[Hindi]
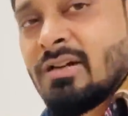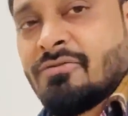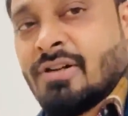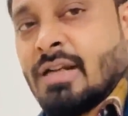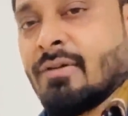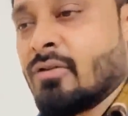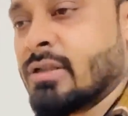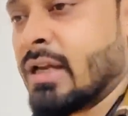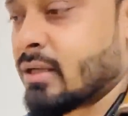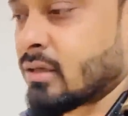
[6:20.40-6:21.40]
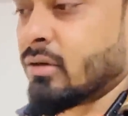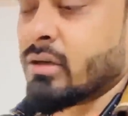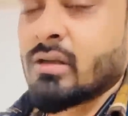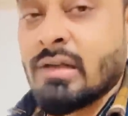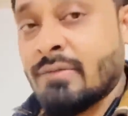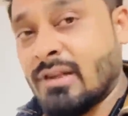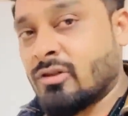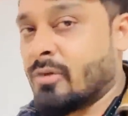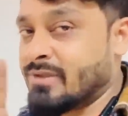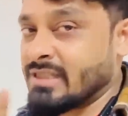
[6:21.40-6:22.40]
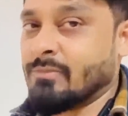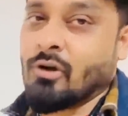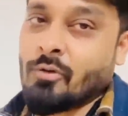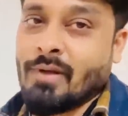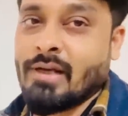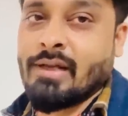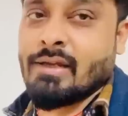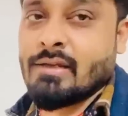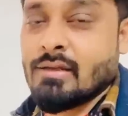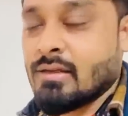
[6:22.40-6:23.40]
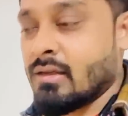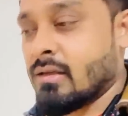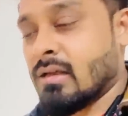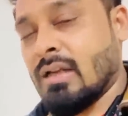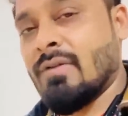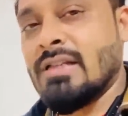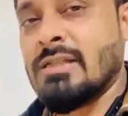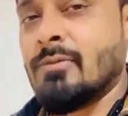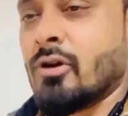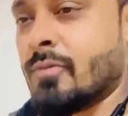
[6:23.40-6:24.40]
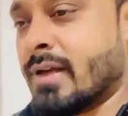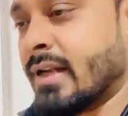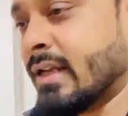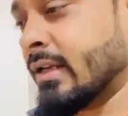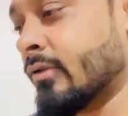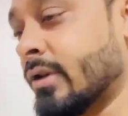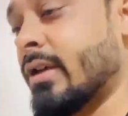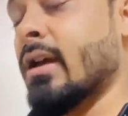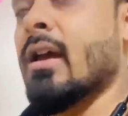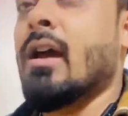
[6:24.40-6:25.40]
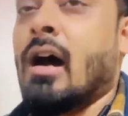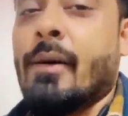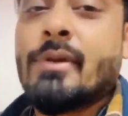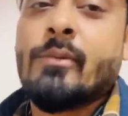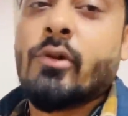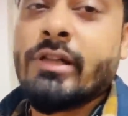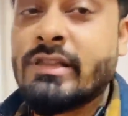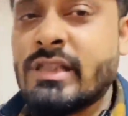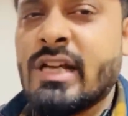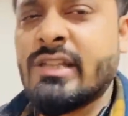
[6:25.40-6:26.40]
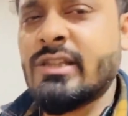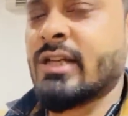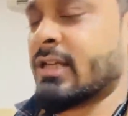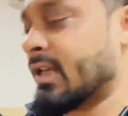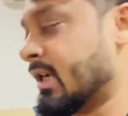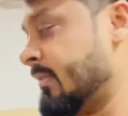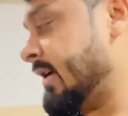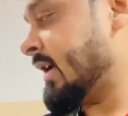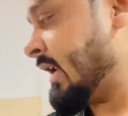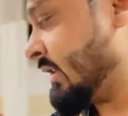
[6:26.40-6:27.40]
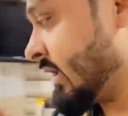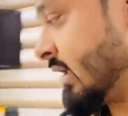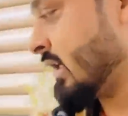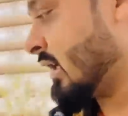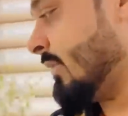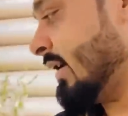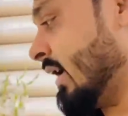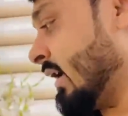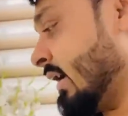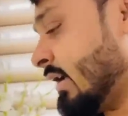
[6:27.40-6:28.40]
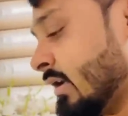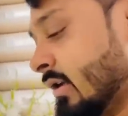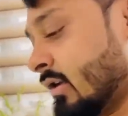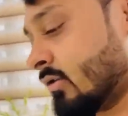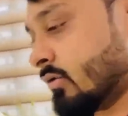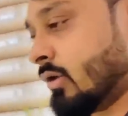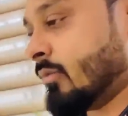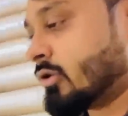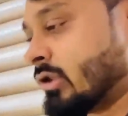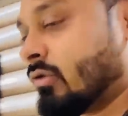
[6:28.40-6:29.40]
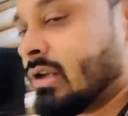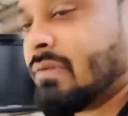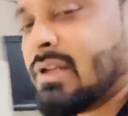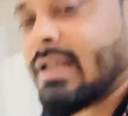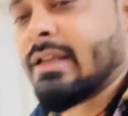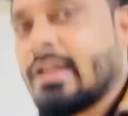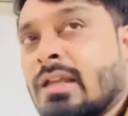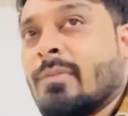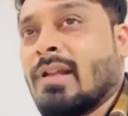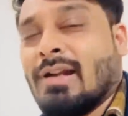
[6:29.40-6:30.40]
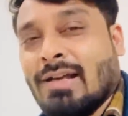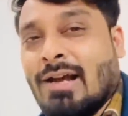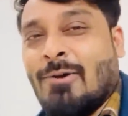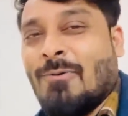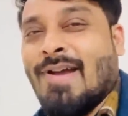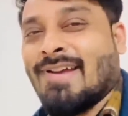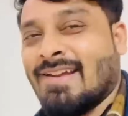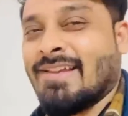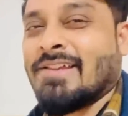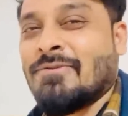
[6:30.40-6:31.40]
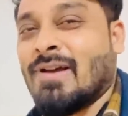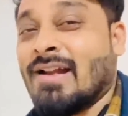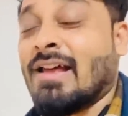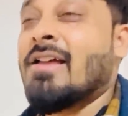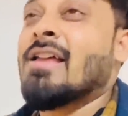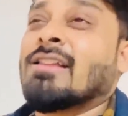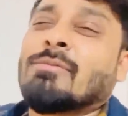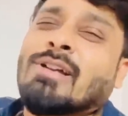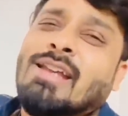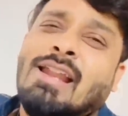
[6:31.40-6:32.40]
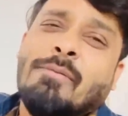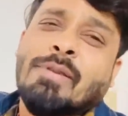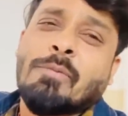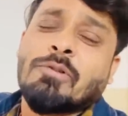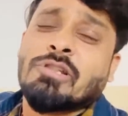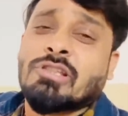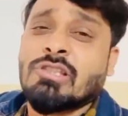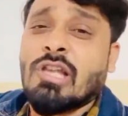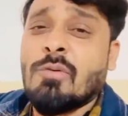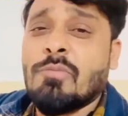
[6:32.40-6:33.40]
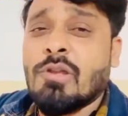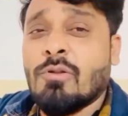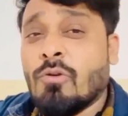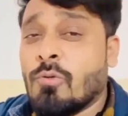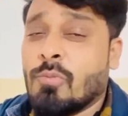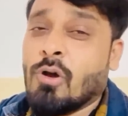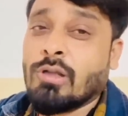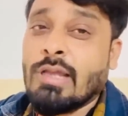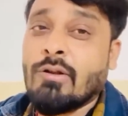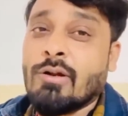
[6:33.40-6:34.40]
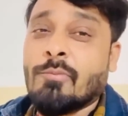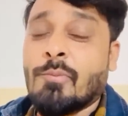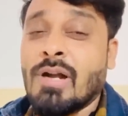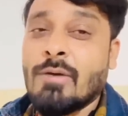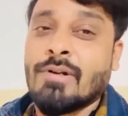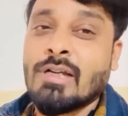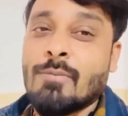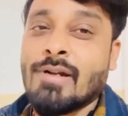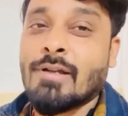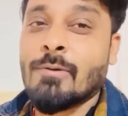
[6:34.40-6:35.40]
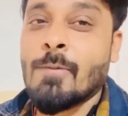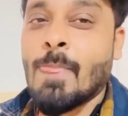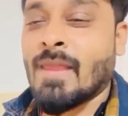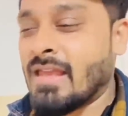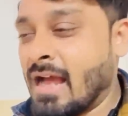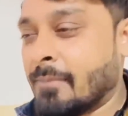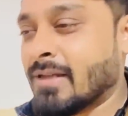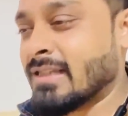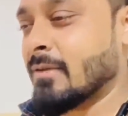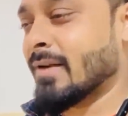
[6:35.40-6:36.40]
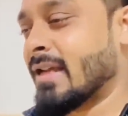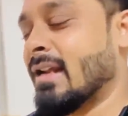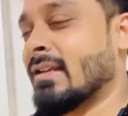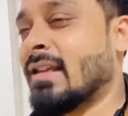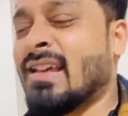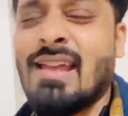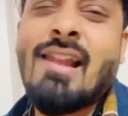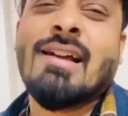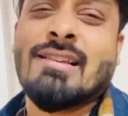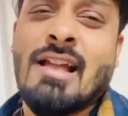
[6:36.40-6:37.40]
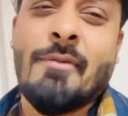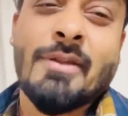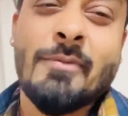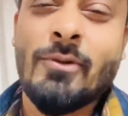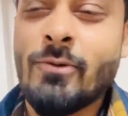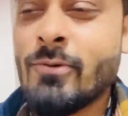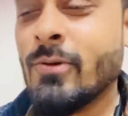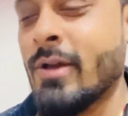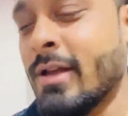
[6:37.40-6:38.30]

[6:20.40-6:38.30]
कंफर्टेबल हो जाए और रिविल तो हम इसी ब्लॉग में करेंगे रिविल इसी ब्लॉग में करेंगे क्योंकि आप सब लोग इतना इतना ज़्यादा कमेंट आ रहा है इतना ज़्यादा कमेंट आ रहा है तो हम लोग जरूर रिवील करेंगे कि हमें लड़का हुआ है कि लड़की हुआ है लड़का तब तक यार आप सब लोग जितने भी लोग ब्लॉग देख रहे हो ना फटाफट कमेंट करो कि आपके दिल में क्या लगता है क्या लगता है आप सब लोगों को